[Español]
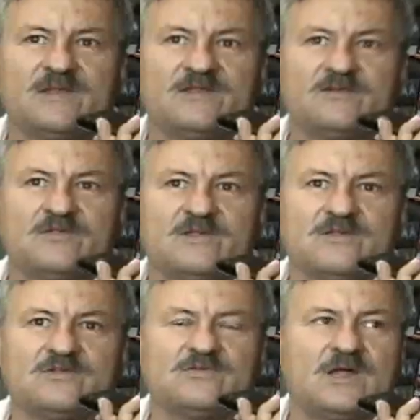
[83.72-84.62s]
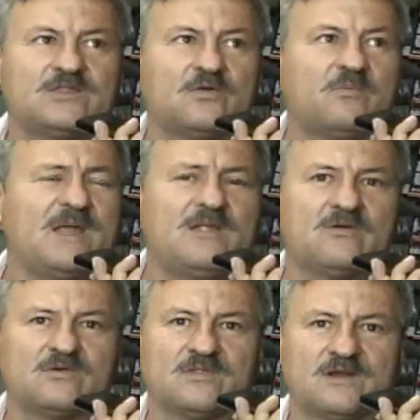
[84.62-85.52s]
Fíjense ustedes, es un
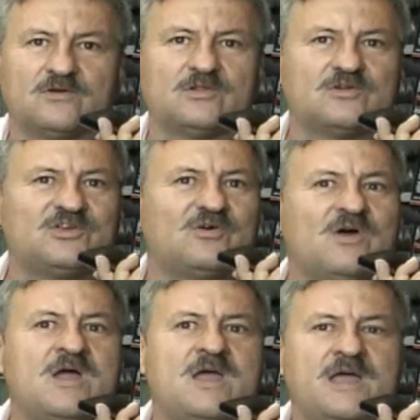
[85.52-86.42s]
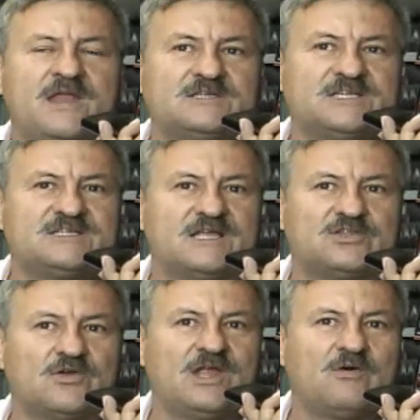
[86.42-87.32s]
atropello contra nosotros. Yo en este
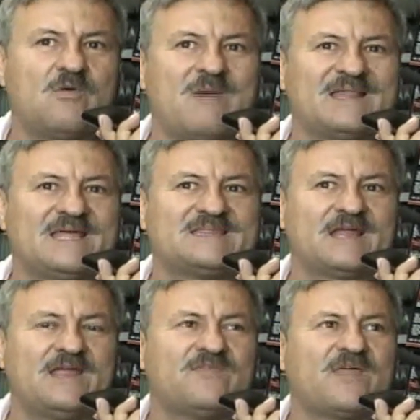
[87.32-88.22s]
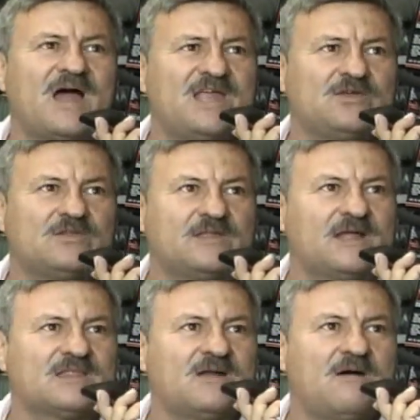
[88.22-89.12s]
sector llevo más de 30 años de
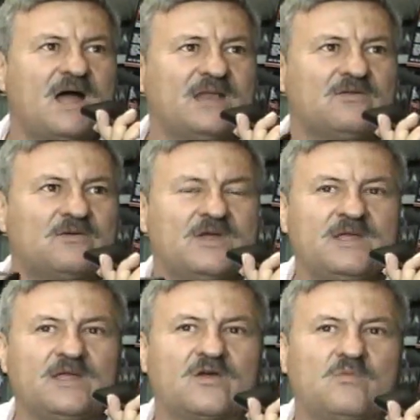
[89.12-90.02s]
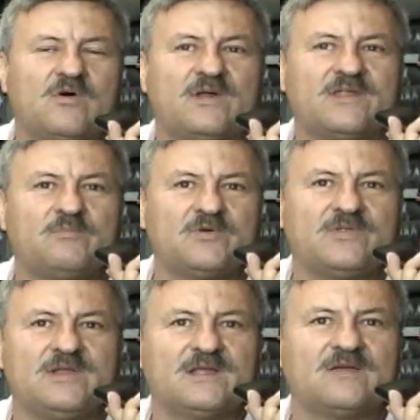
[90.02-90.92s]
estar trabajando y cómo va a ser
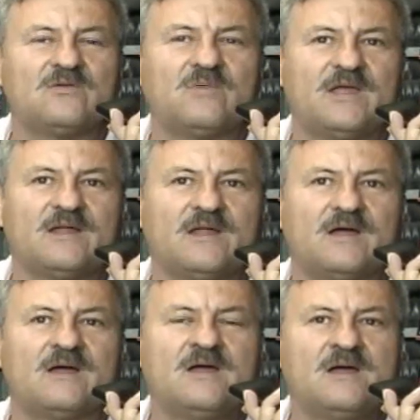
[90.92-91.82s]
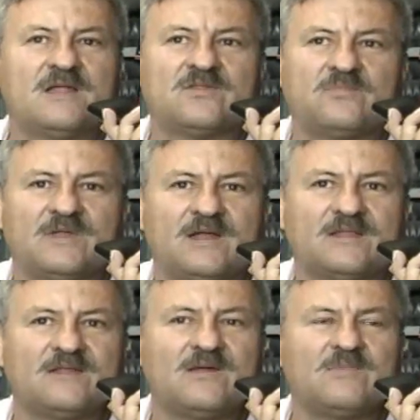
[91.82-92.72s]
posible que nos vayan a atropellar
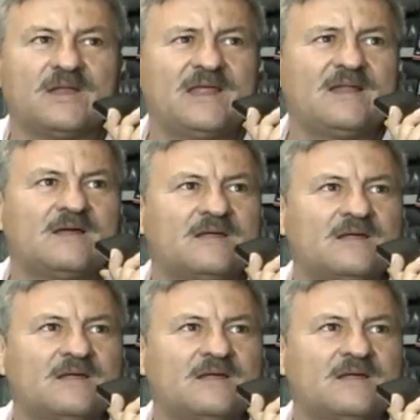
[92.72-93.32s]
de esa manera.